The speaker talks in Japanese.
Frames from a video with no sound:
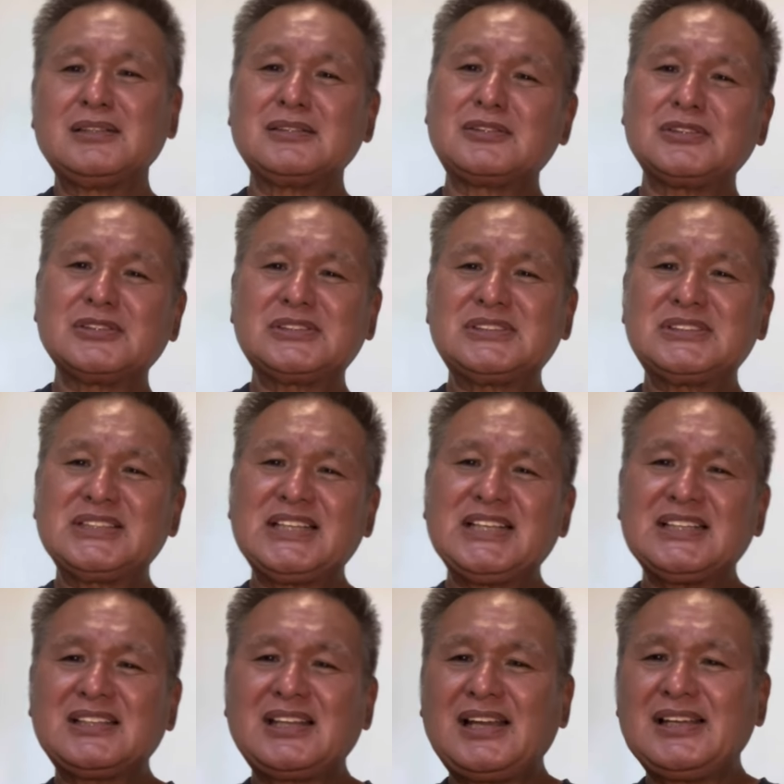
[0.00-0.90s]
くっつ
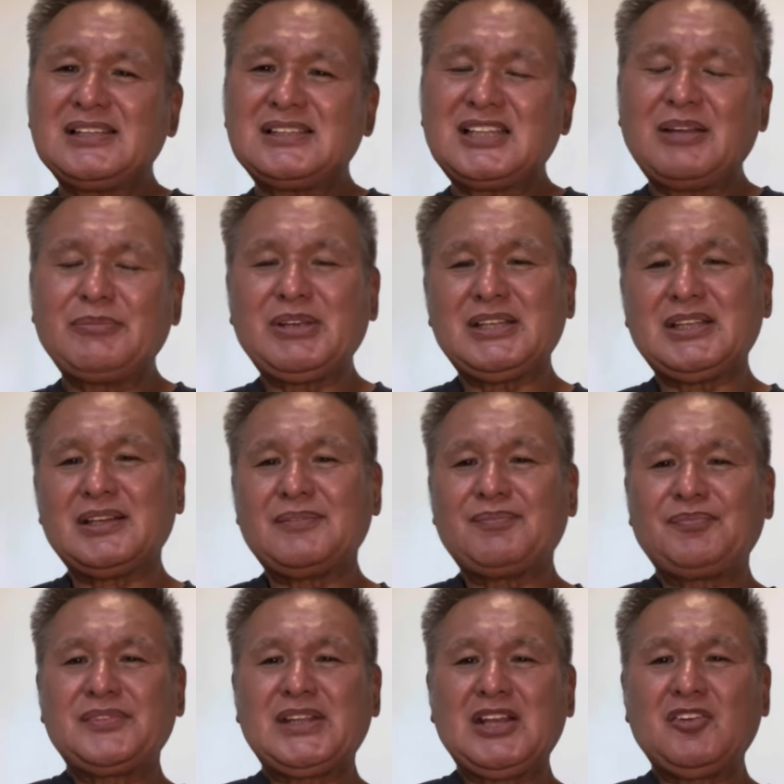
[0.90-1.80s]
きたいために
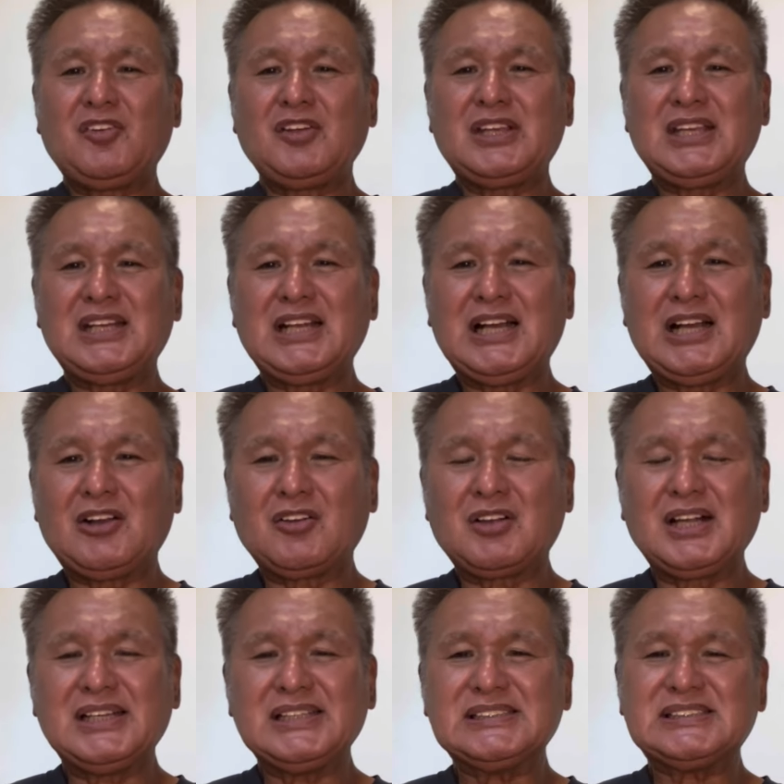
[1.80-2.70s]
手のひらを
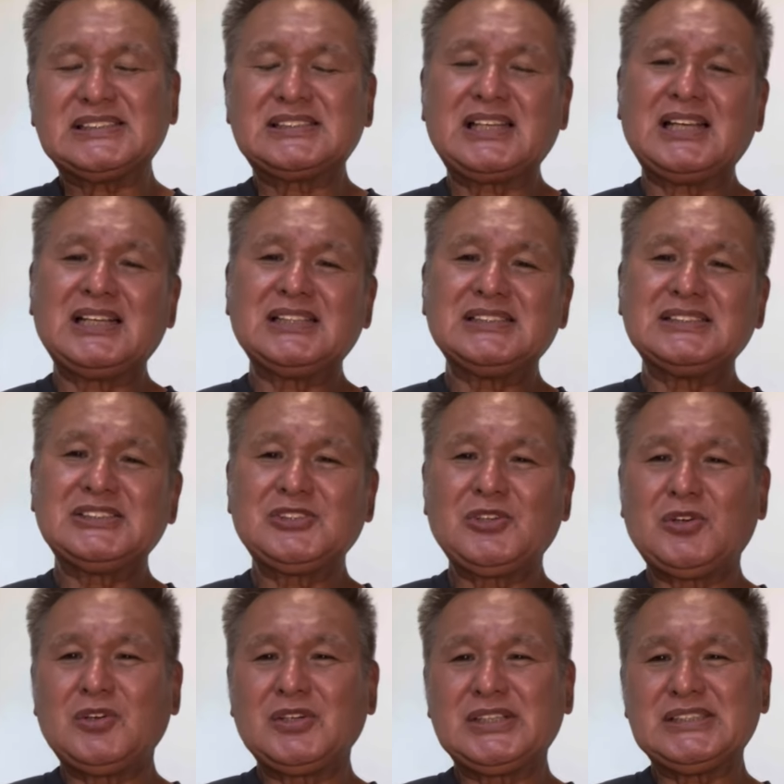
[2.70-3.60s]
返して
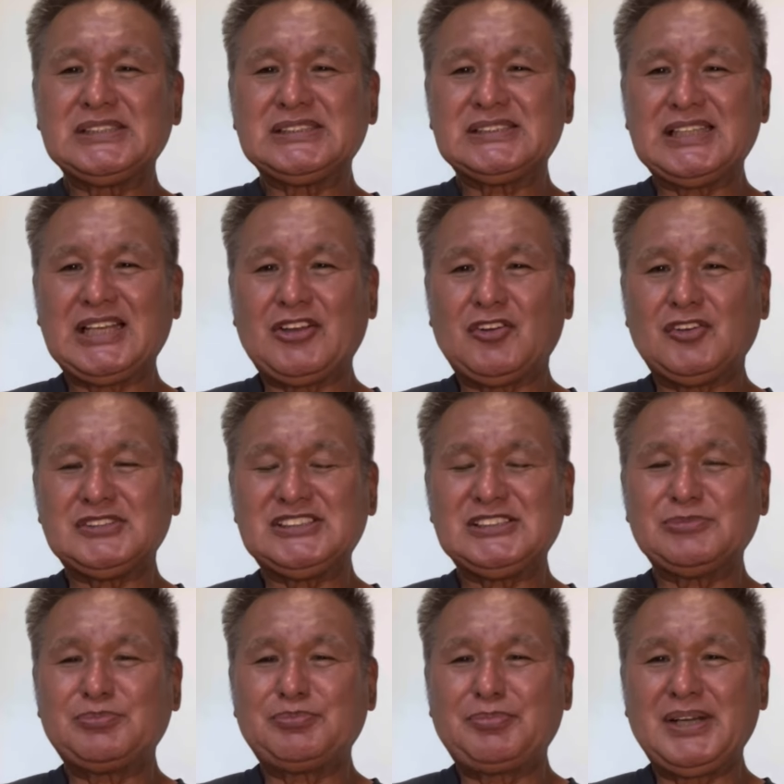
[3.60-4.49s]
消費税を
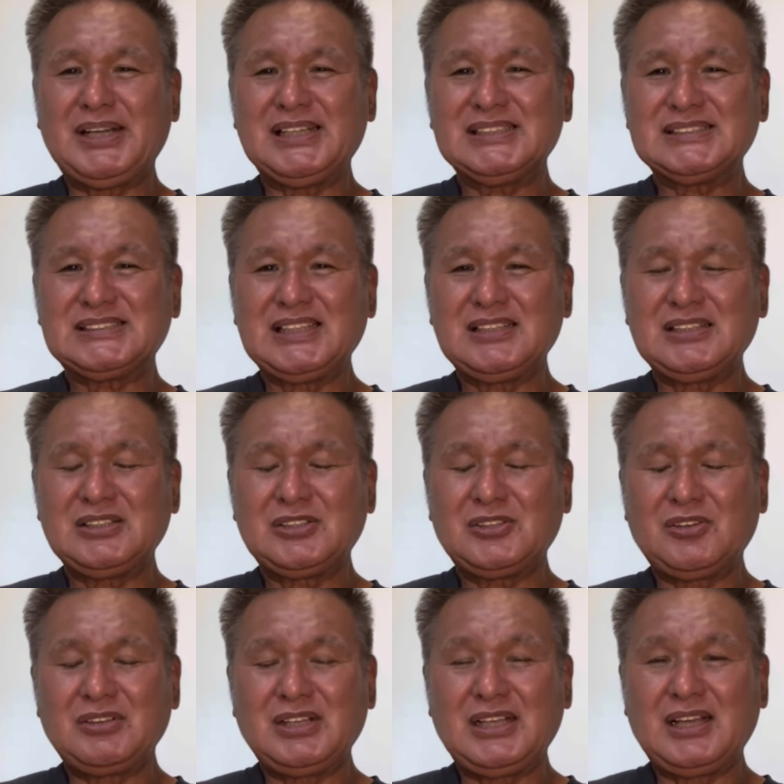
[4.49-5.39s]

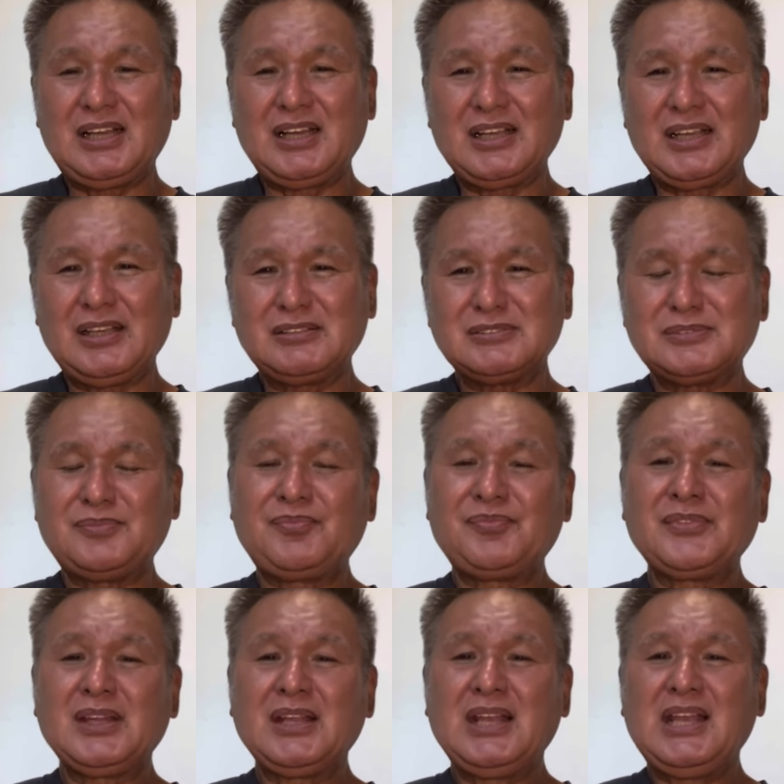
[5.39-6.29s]
10%に上げる
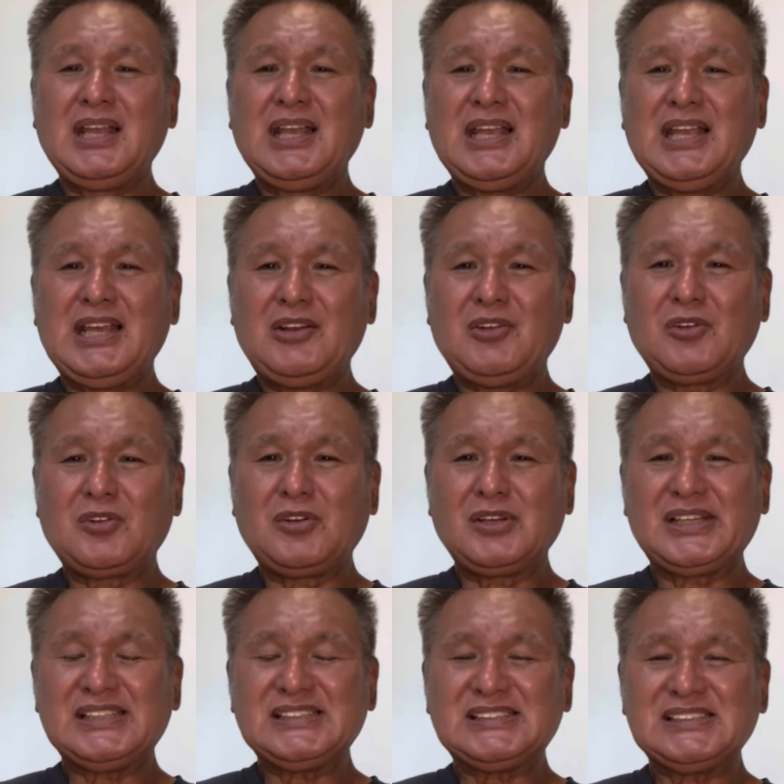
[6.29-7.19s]
辺野
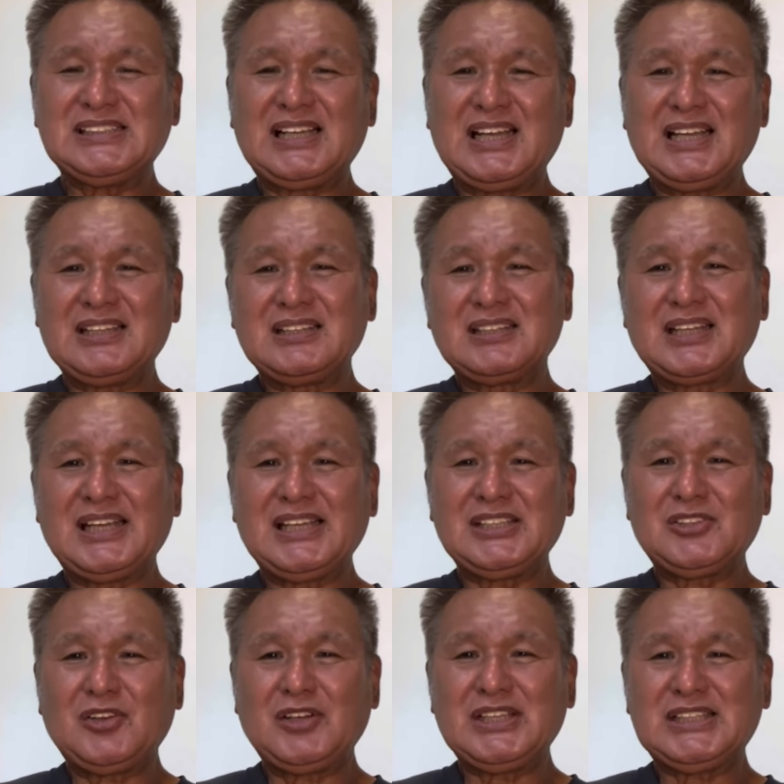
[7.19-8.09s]
古基地反
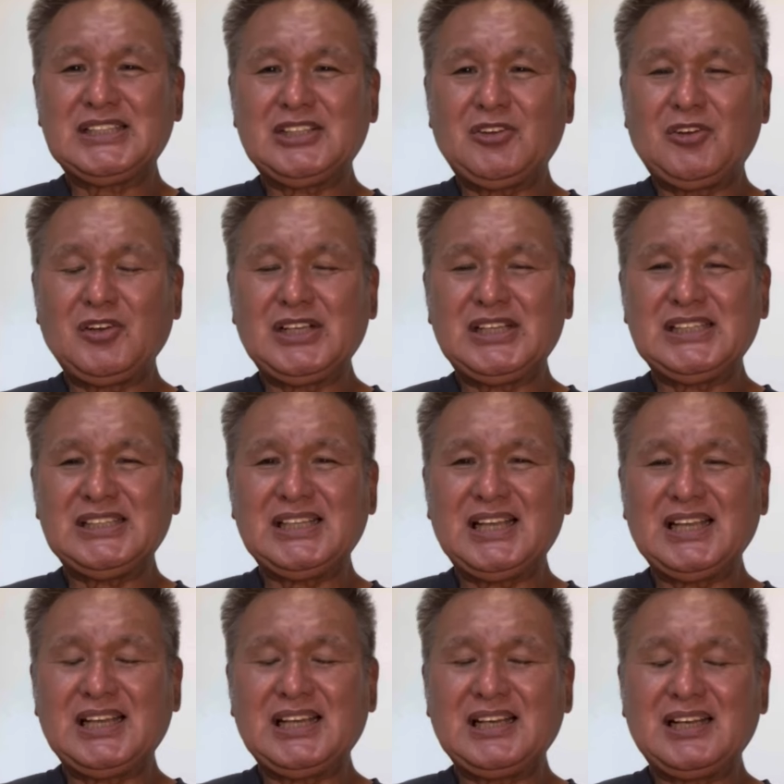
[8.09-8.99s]
対と言っておき
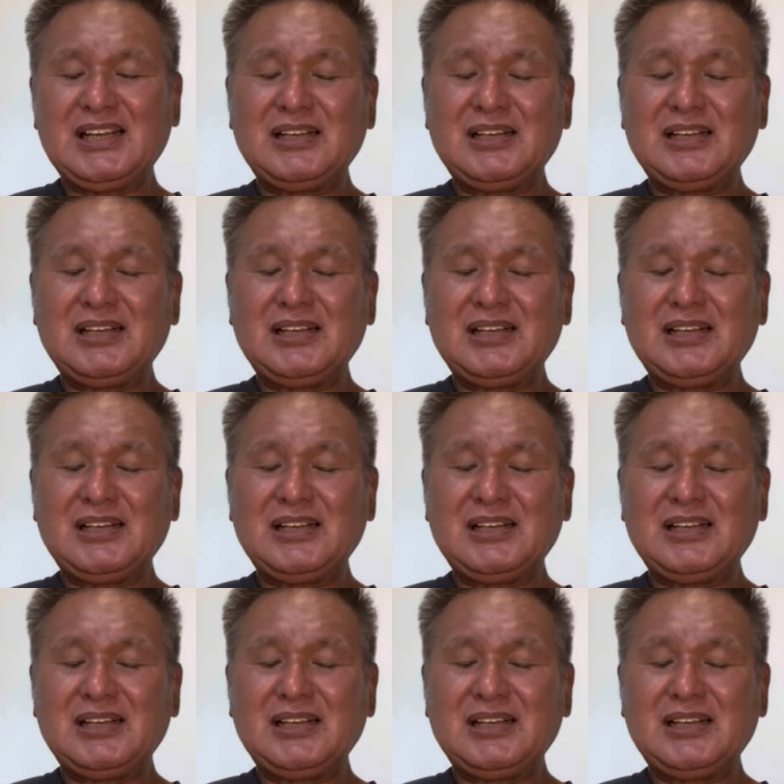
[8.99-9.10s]
ながら